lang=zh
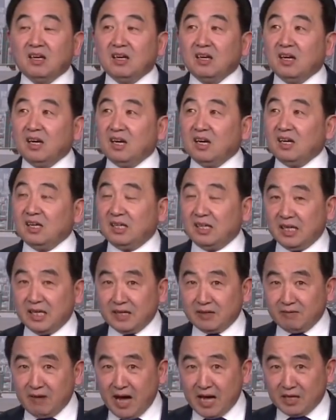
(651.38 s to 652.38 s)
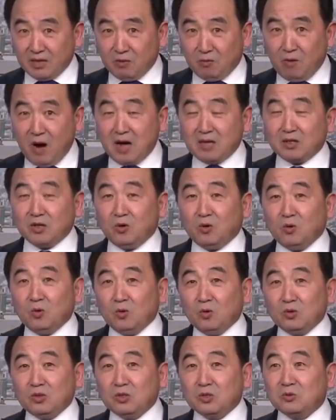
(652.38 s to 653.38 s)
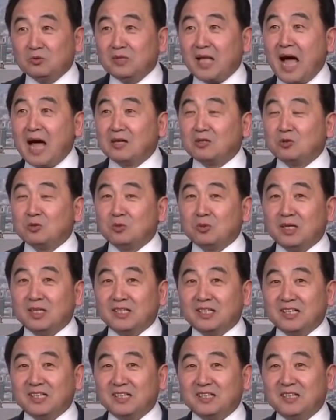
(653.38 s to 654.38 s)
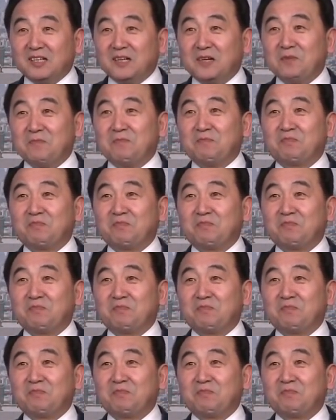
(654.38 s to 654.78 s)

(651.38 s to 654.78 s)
呃，另外有网友就拿出了这个